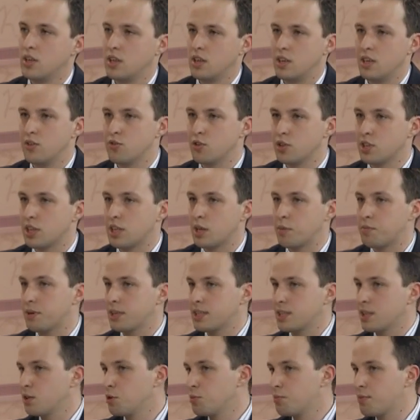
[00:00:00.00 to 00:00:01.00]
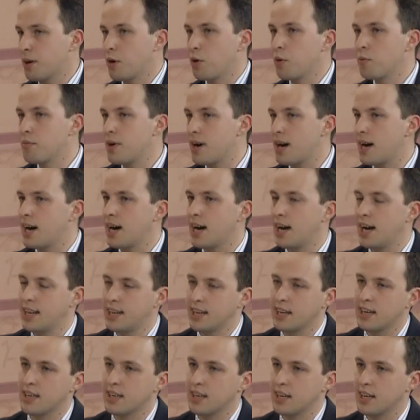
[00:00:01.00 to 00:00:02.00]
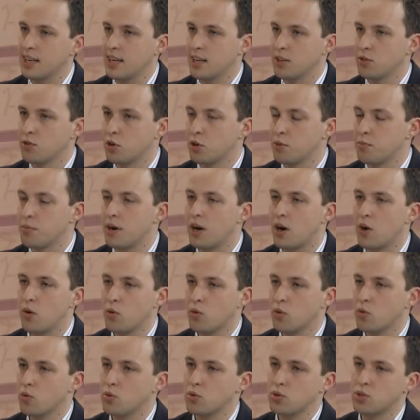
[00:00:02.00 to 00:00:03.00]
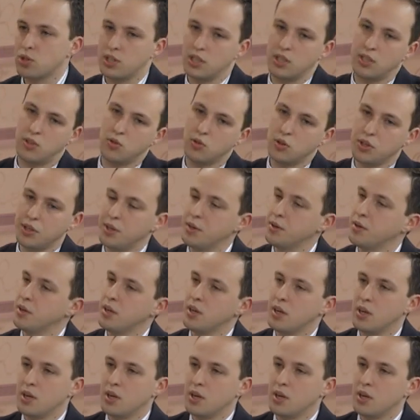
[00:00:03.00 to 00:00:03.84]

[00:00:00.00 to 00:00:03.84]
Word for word: e você está prestando para uma área, é normal o concurseiro ir